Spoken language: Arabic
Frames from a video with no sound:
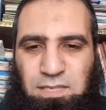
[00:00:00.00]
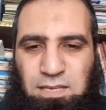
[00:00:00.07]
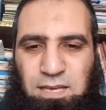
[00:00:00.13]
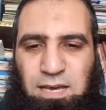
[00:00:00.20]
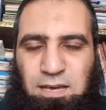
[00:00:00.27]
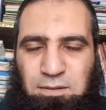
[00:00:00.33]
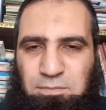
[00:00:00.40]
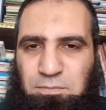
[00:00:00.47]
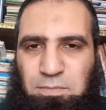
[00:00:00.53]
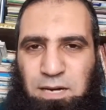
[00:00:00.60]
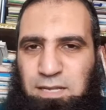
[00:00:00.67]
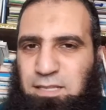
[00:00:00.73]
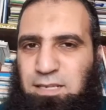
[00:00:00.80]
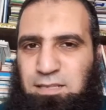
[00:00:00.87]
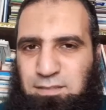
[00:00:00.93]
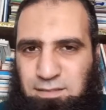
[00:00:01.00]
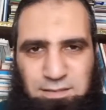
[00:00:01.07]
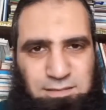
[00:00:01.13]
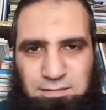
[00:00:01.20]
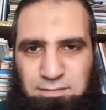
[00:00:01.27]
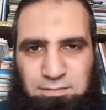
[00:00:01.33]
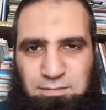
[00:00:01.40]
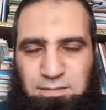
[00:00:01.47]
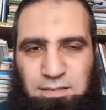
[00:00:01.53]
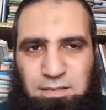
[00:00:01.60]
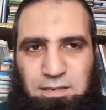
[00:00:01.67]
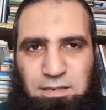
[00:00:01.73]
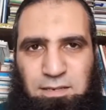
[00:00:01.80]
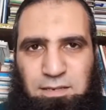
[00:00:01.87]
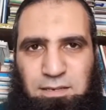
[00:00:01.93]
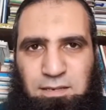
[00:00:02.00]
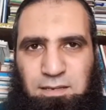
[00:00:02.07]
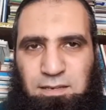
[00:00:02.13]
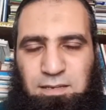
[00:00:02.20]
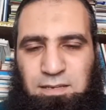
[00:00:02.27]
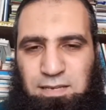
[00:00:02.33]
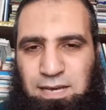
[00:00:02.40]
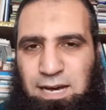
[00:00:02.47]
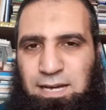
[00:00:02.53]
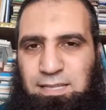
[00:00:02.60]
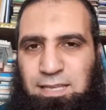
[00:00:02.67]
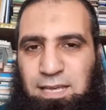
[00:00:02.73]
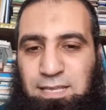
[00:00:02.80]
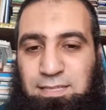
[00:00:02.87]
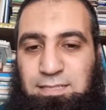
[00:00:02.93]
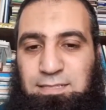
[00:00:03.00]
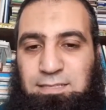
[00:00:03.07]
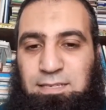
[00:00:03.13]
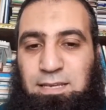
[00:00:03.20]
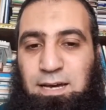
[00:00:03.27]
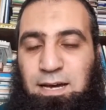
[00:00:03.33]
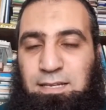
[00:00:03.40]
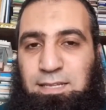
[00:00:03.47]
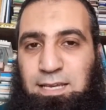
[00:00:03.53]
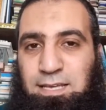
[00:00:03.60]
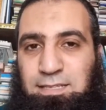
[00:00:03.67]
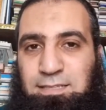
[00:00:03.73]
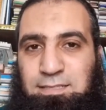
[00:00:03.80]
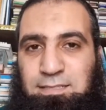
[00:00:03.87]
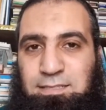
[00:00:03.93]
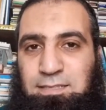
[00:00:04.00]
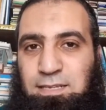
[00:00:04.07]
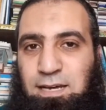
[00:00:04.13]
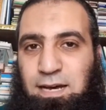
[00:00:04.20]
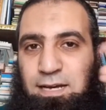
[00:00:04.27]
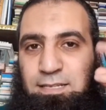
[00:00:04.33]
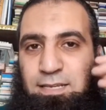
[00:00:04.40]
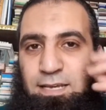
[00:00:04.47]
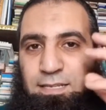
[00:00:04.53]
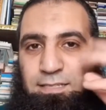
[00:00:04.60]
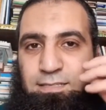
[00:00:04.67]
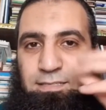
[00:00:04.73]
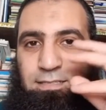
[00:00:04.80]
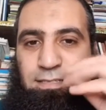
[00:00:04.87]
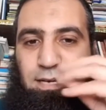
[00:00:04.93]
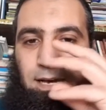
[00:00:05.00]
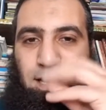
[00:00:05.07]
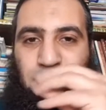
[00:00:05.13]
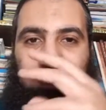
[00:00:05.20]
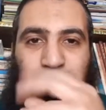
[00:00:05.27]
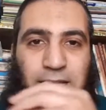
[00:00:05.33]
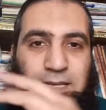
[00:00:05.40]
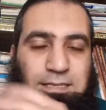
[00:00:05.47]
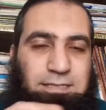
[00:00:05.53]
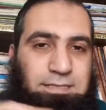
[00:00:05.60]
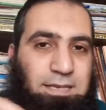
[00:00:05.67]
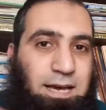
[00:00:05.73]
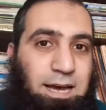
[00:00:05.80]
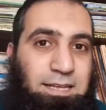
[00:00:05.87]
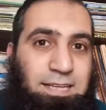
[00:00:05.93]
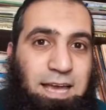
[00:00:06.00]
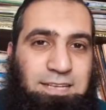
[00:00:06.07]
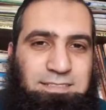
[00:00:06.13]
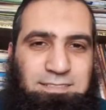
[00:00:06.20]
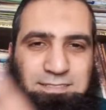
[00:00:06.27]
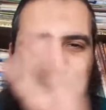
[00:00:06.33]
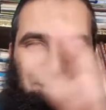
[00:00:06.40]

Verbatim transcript: آه بعدين يعني أعداد أعداد أعداد أعداد أعداد